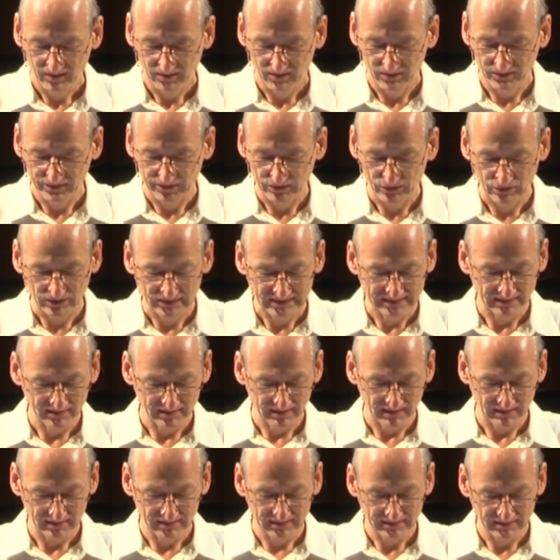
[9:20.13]
und der
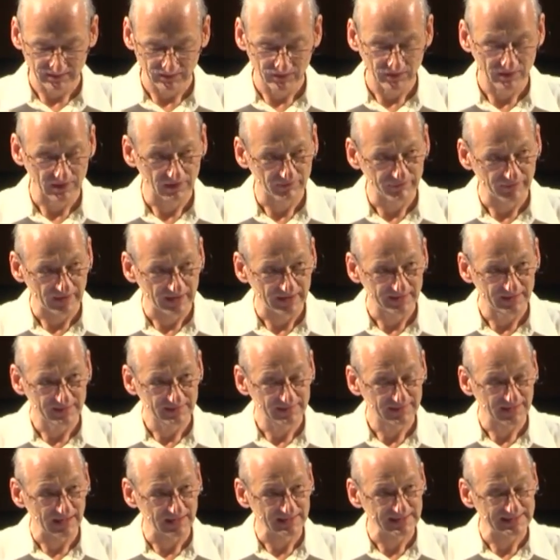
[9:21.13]
Konzentration auf
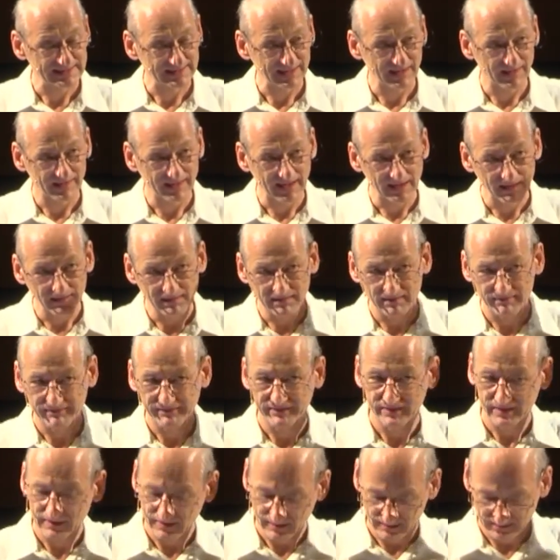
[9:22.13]
eine transzendente
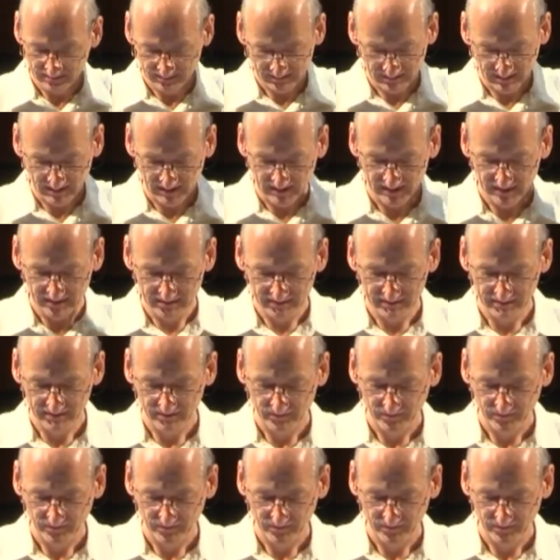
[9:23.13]
Wirklichkeit,